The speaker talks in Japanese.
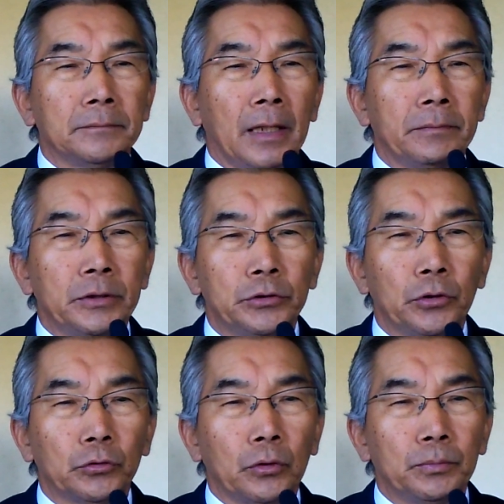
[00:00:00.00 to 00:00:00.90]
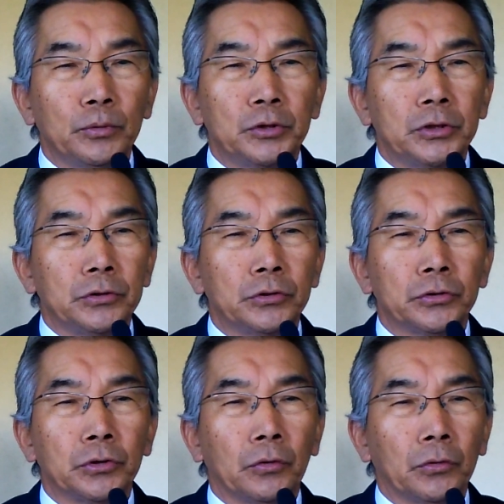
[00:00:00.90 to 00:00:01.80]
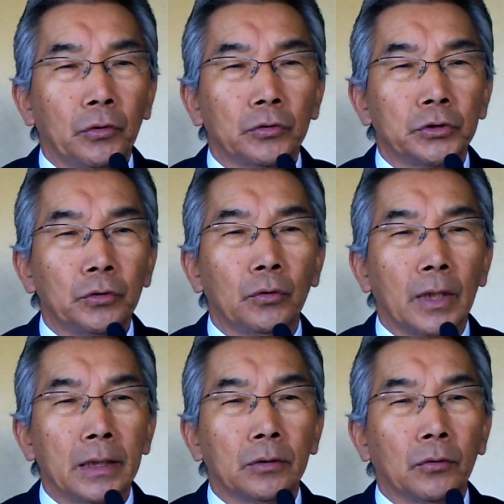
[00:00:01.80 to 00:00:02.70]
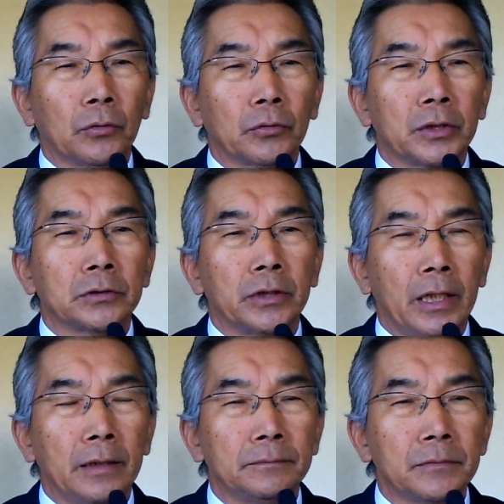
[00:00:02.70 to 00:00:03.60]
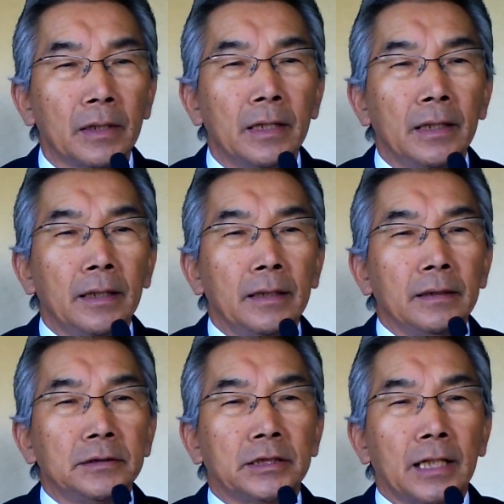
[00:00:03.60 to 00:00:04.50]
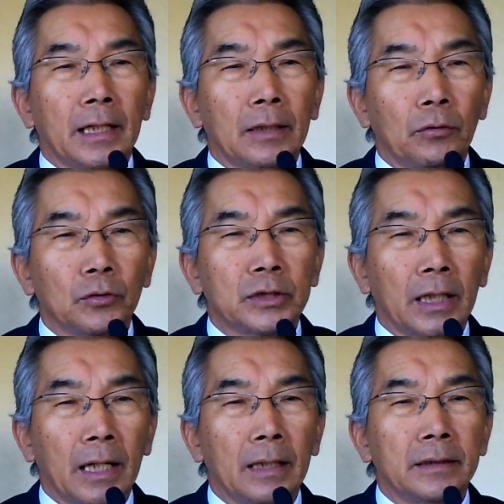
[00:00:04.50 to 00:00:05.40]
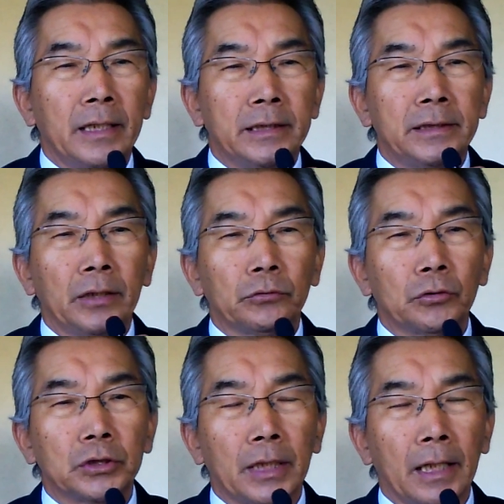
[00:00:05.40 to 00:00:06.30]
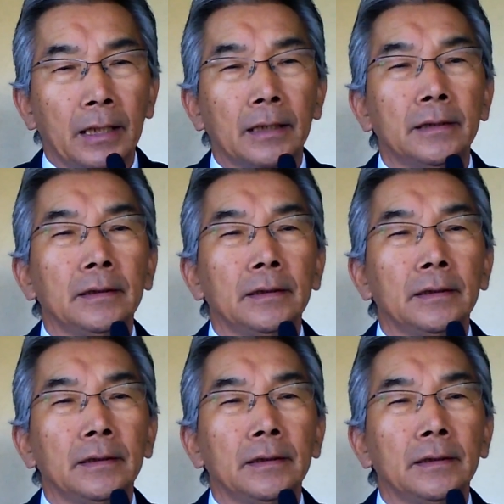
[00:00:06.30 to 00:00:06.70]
安倍首相とプーチン首相の首脳外交のですね力の差が歴然とした、